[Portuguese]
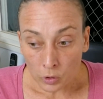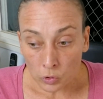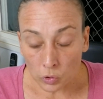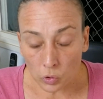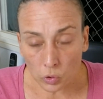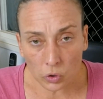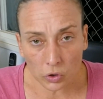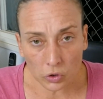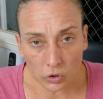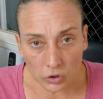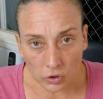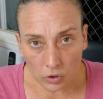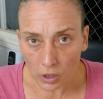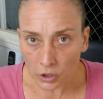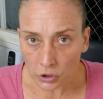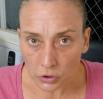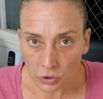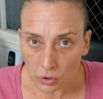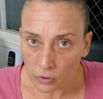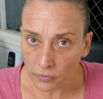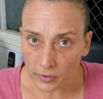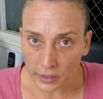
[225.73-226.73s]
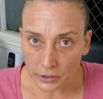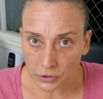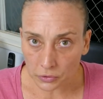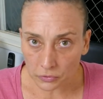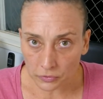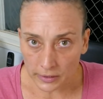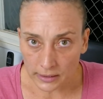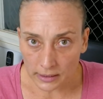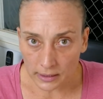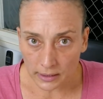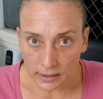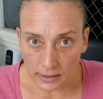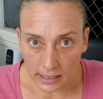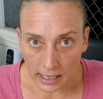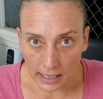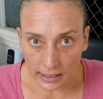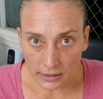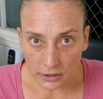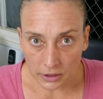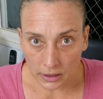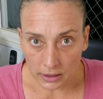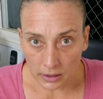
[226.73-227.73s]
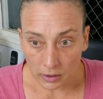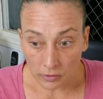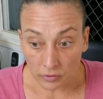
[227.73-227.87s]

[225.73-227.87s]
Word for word: tudo que o seu cachorro faz com facilidade,